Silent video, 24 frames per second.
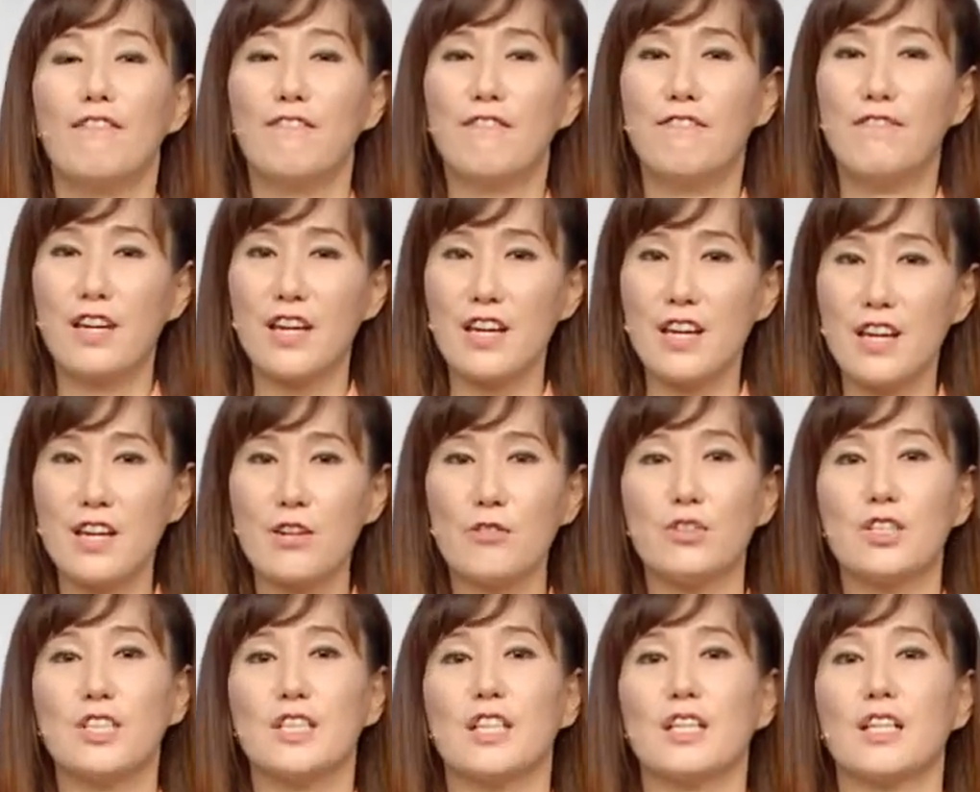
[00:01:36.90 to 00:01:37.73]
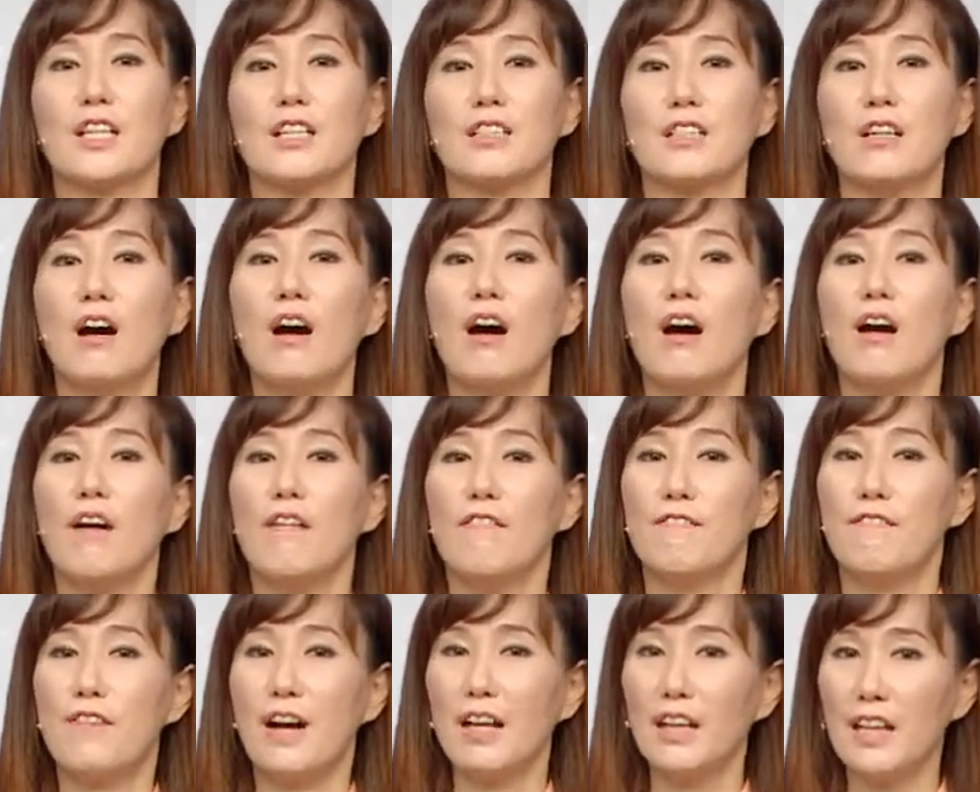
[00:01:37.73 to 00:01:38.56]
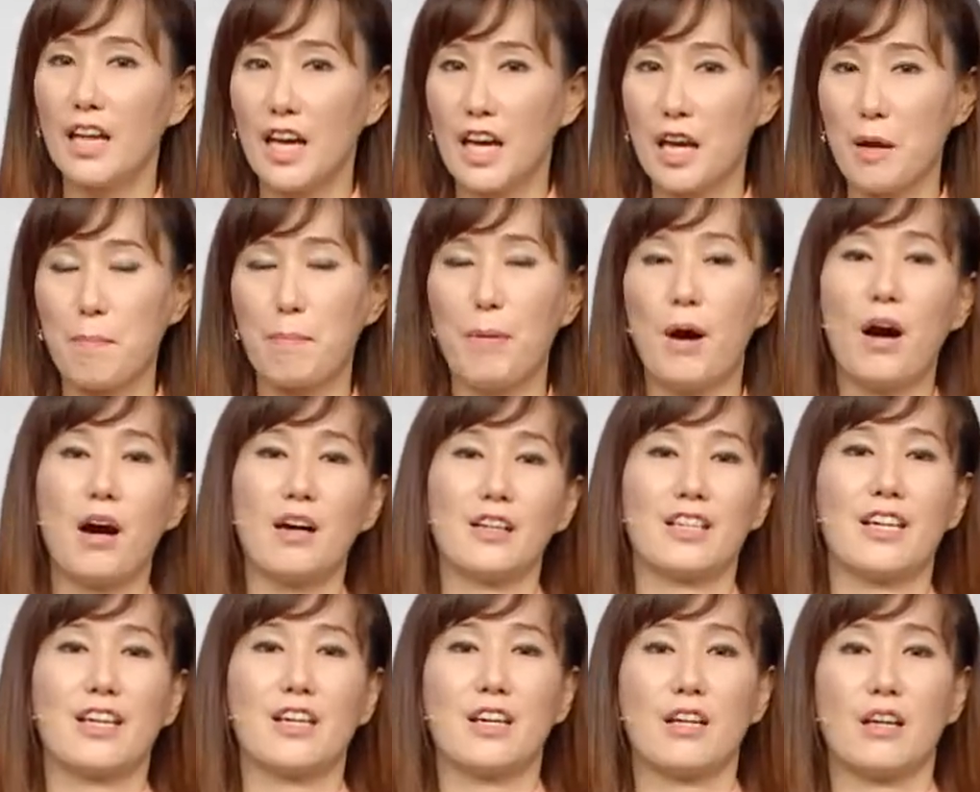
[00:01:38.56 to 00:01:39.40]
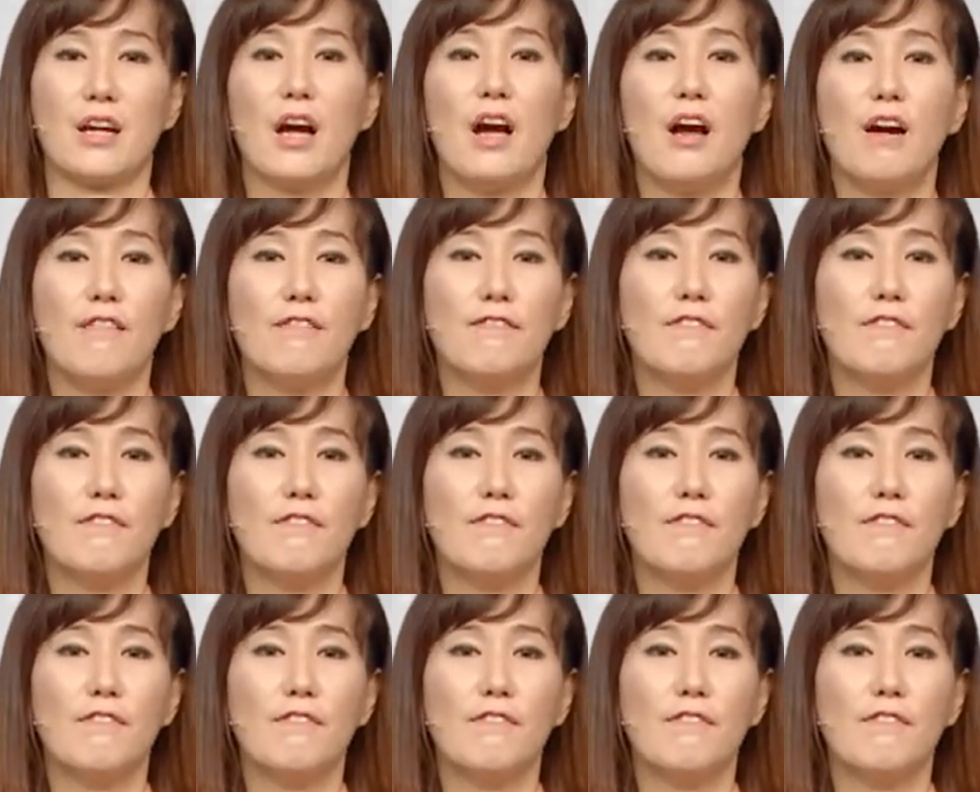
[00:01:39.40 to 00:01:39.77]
V로 시작해서 valet parking.